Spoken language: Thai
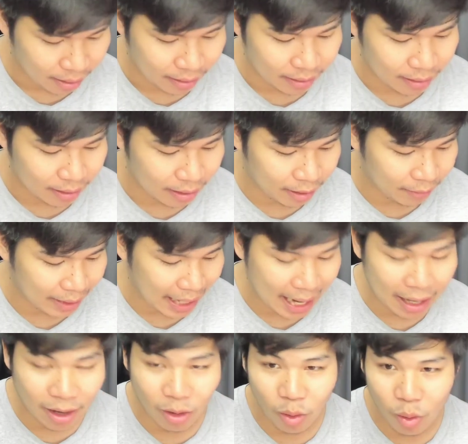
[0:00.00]
เเว
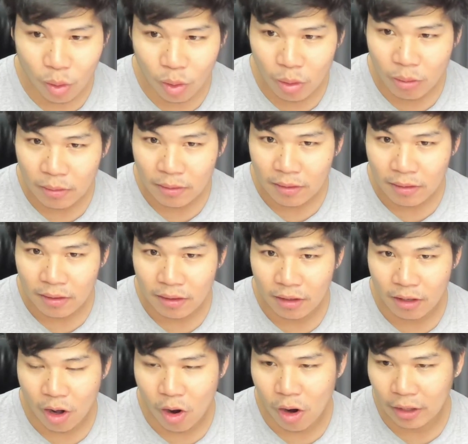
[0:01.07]
ลาเขา
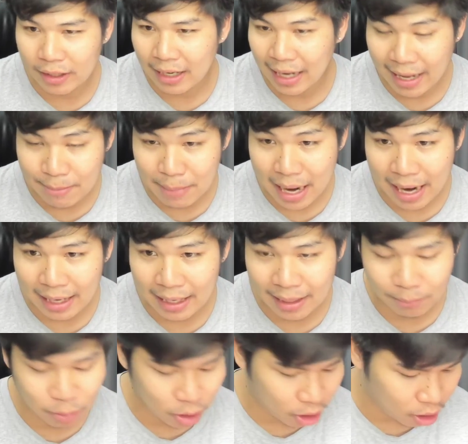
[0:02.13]
หล่อหรืออะไรมา
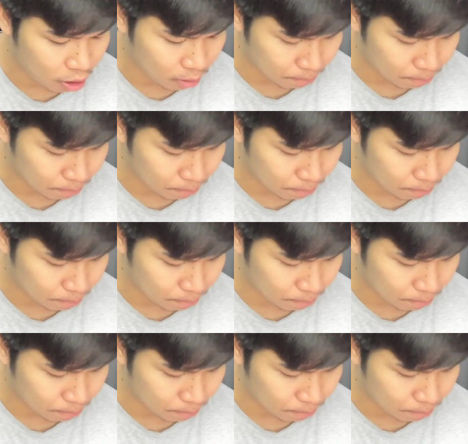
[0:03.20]
นะครับ ก็